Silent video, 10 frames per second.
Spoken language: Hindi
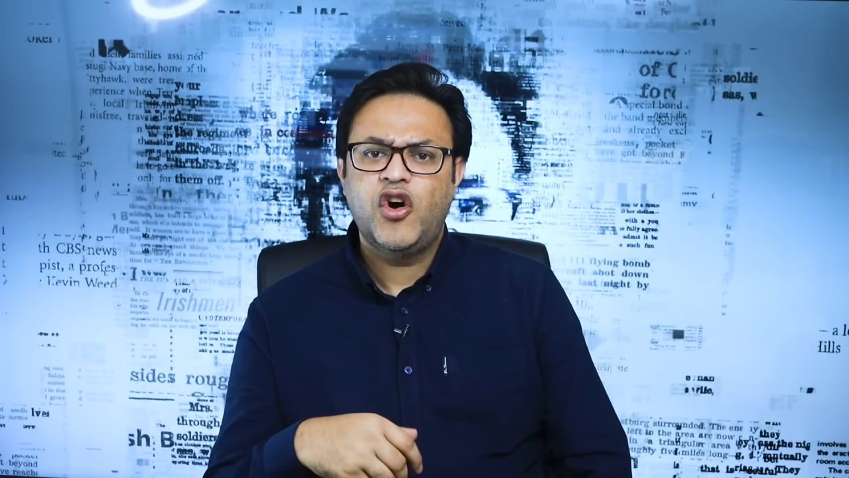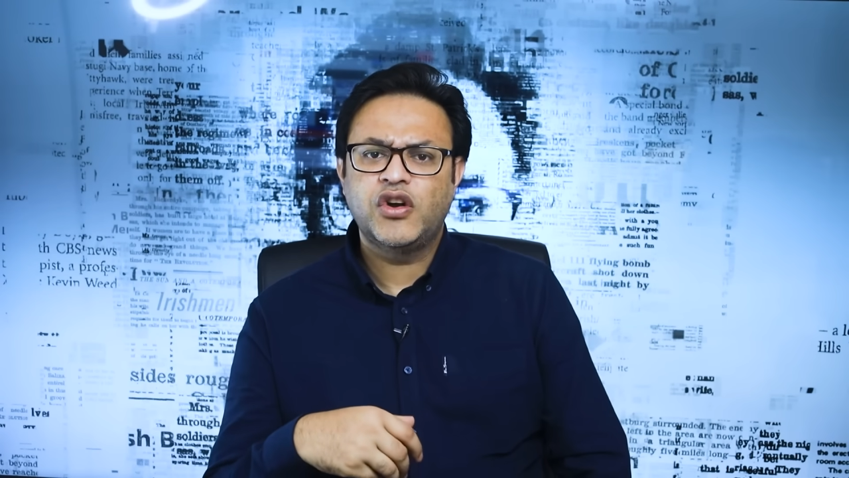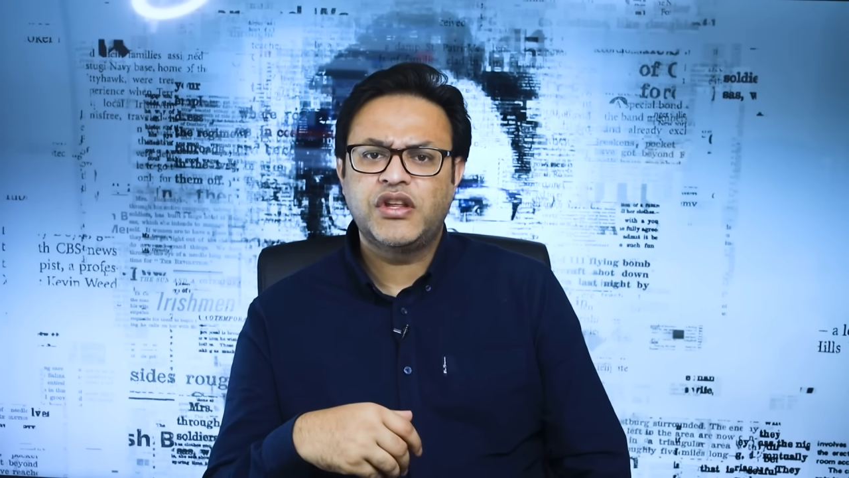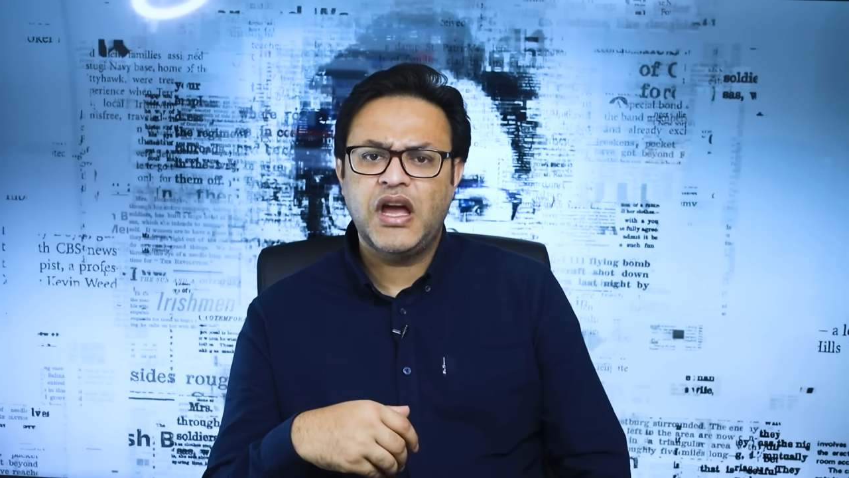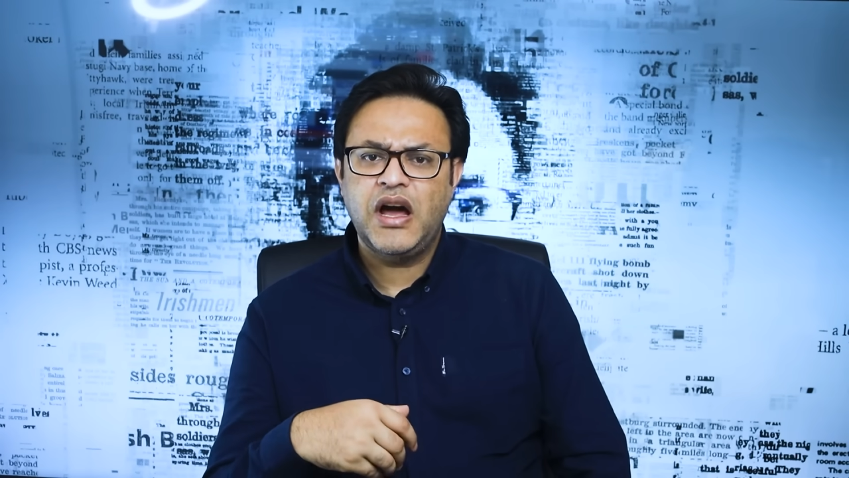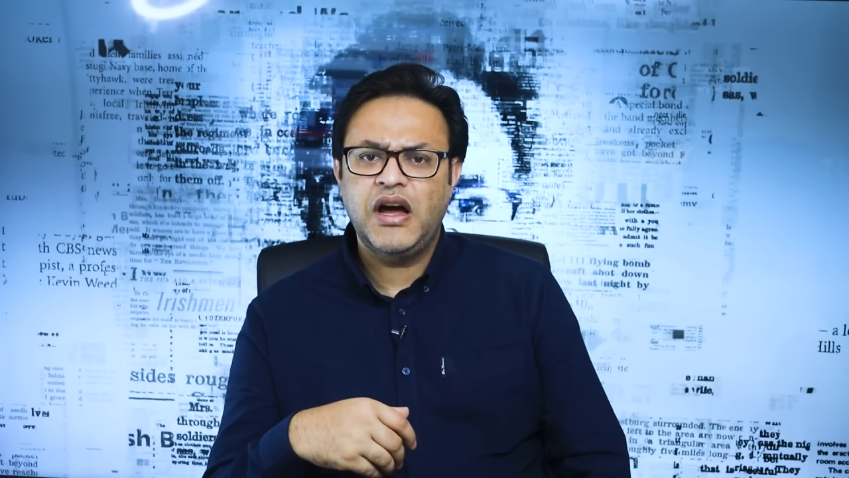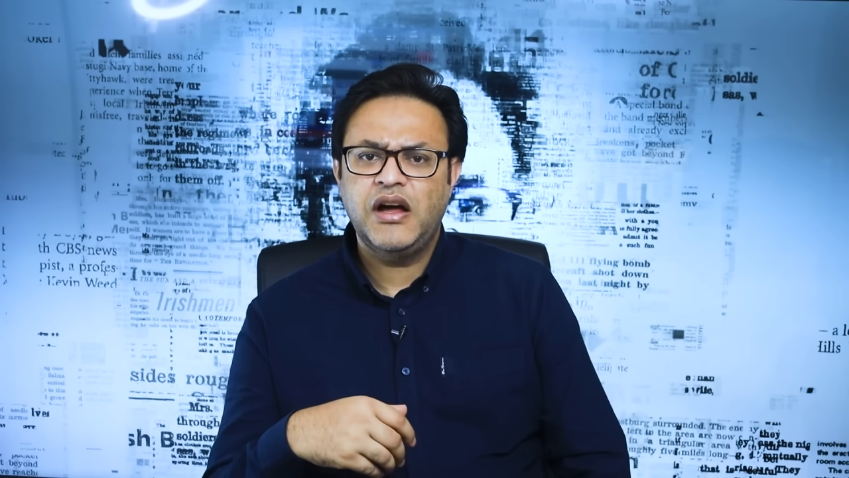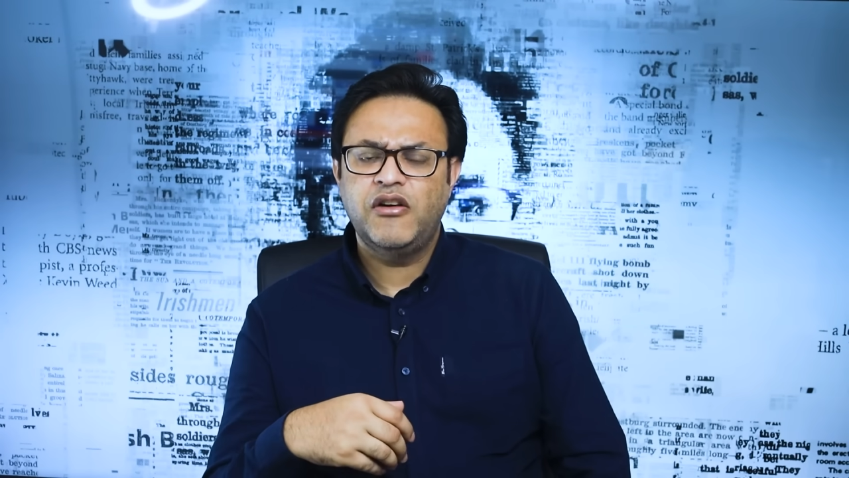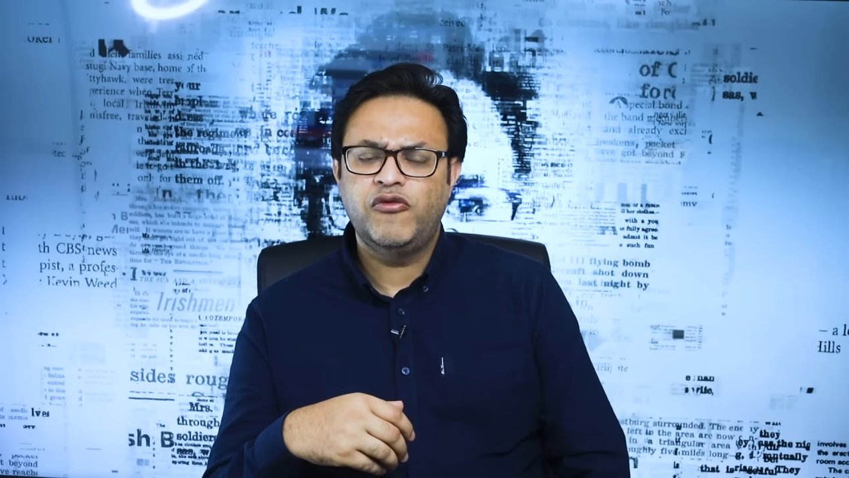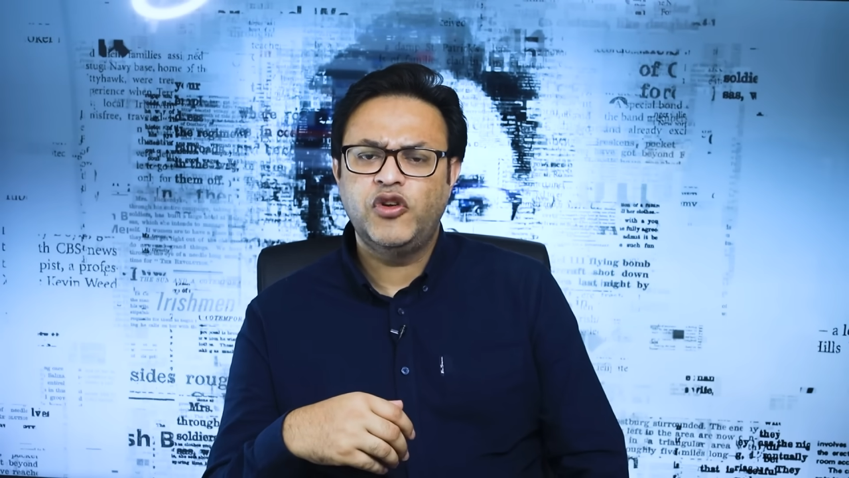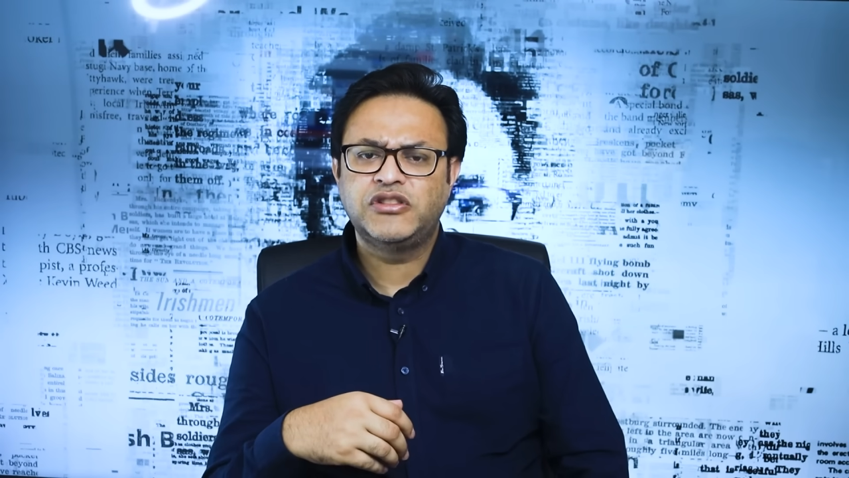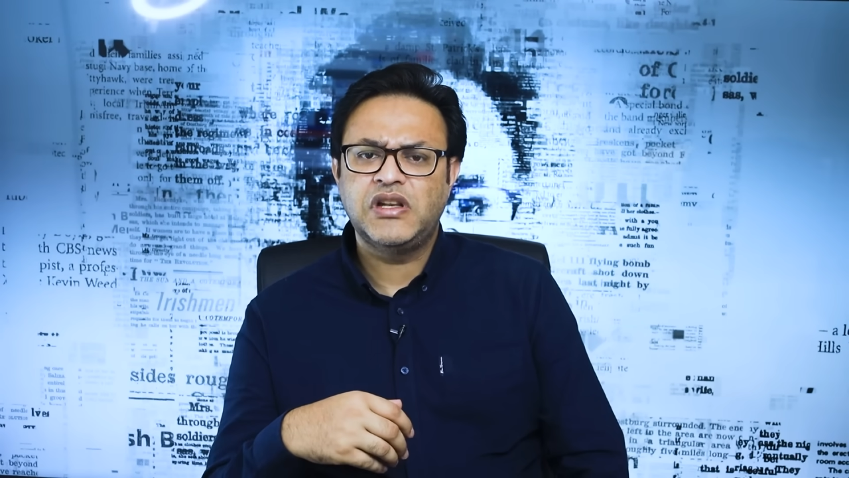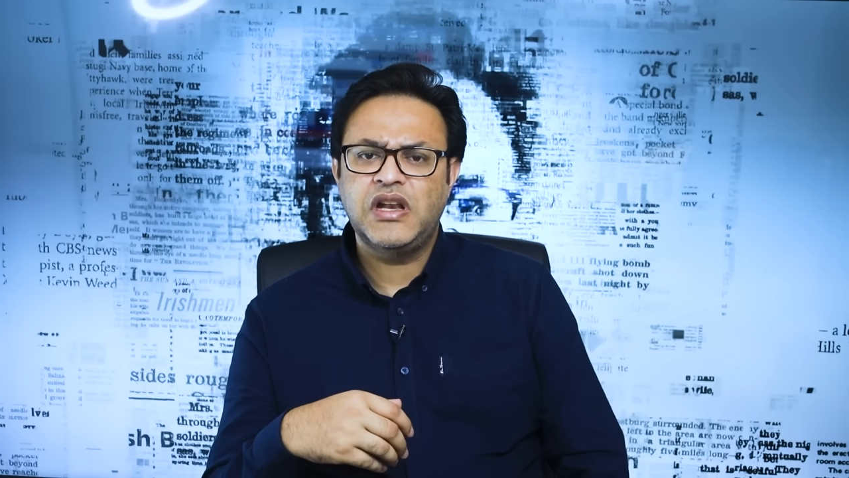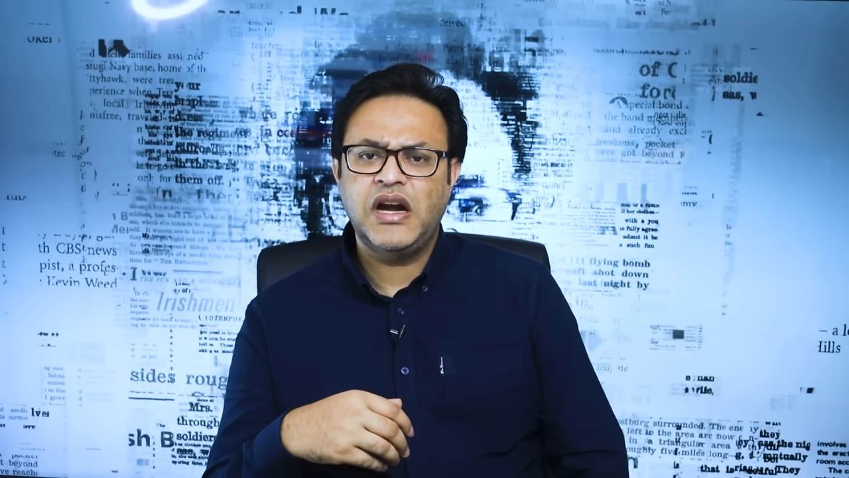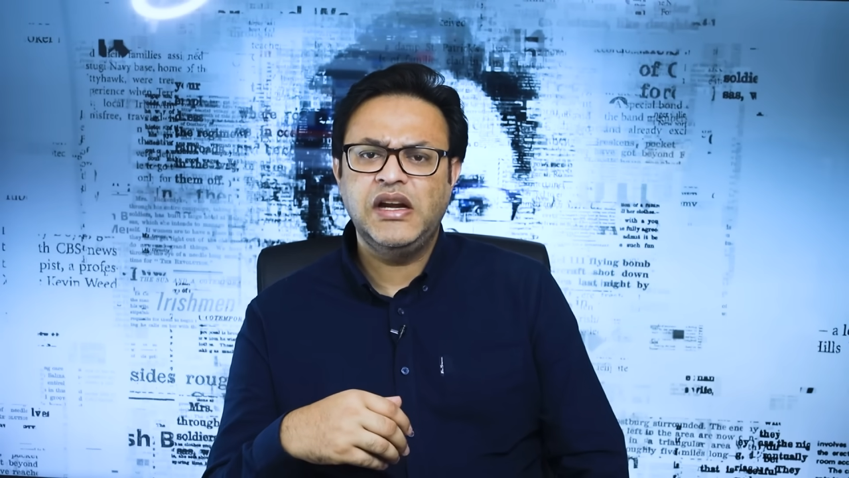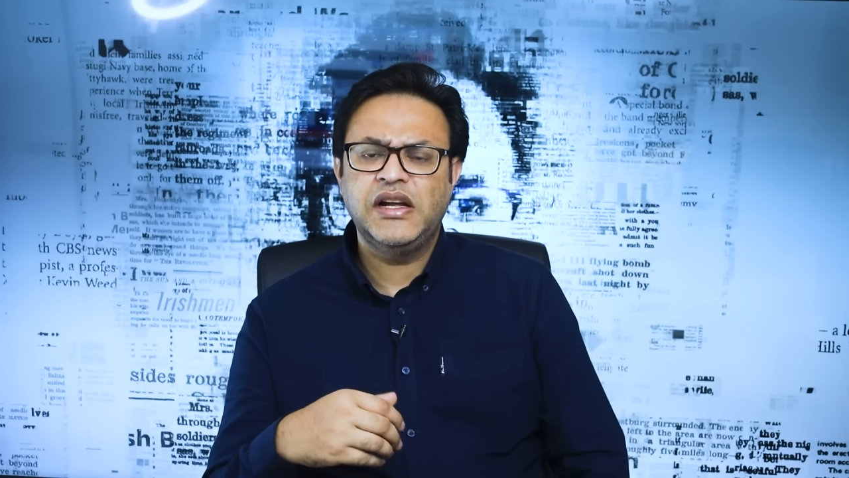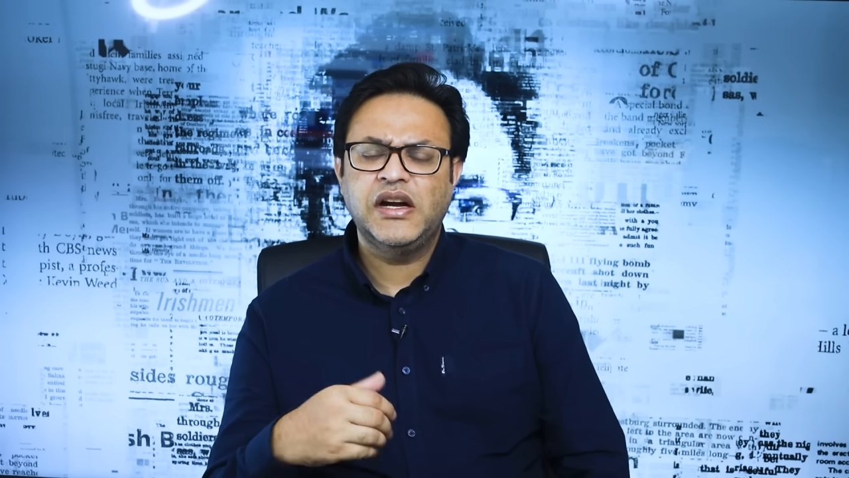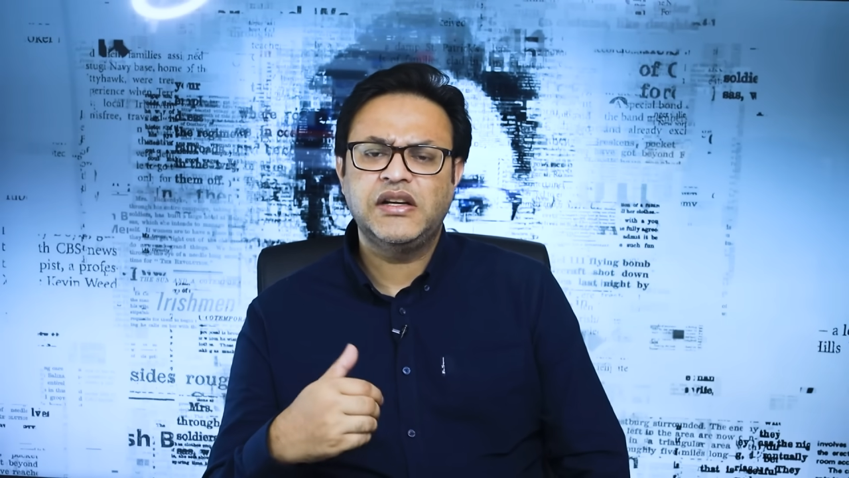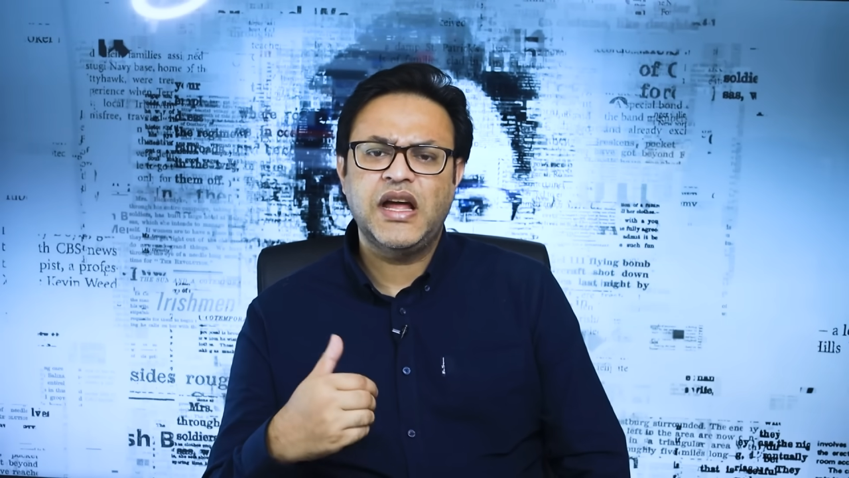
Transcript: और क्या वो इस लाडले का